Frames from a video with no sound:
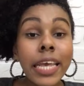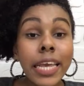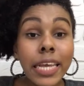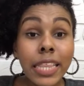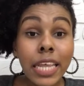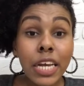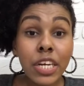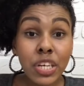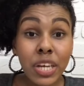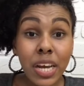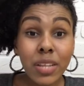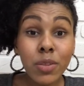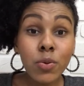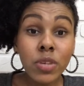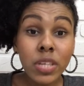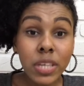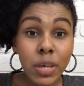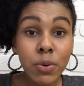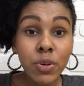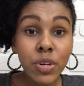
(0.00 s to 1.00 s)
e deixar do
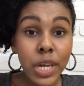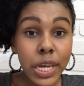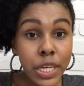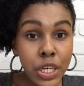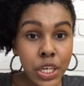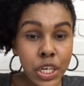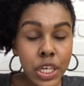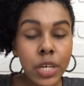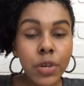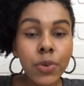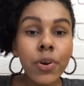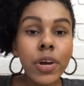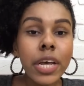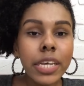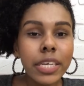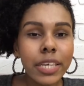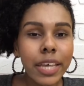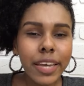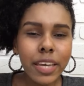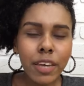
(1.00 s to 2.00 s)
seu jeitinho,
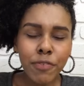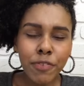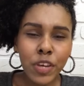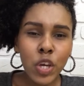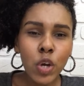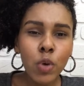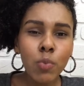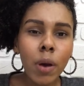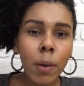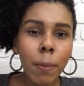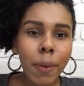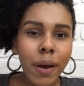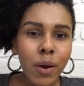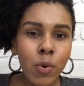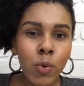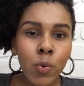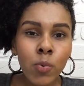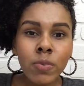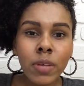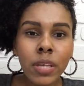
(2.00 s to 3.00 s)
sem que fique uma
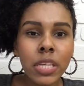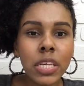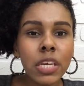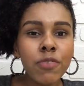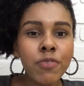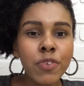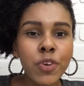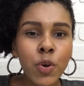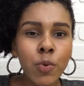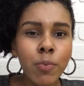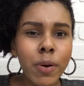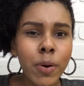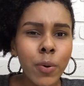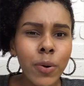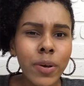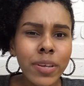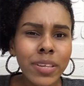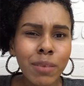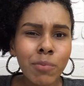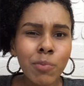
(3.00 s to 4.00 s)
bagunça, sem que fique uma
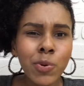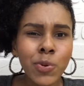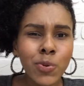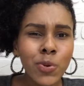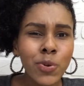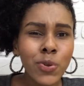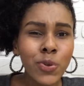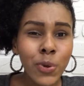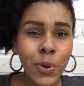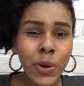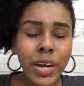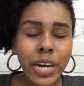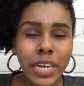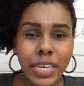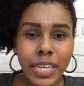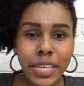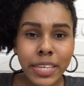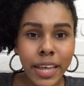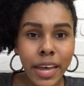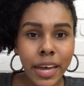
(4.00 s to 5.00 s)
coisa muito
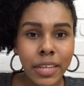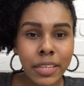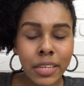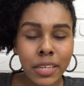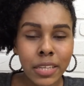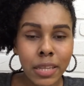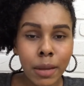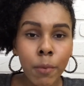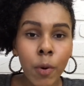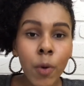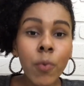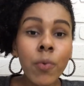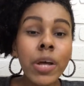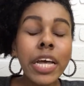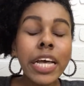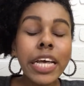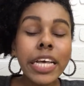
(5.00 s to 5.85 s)
desorganizada, tá bom?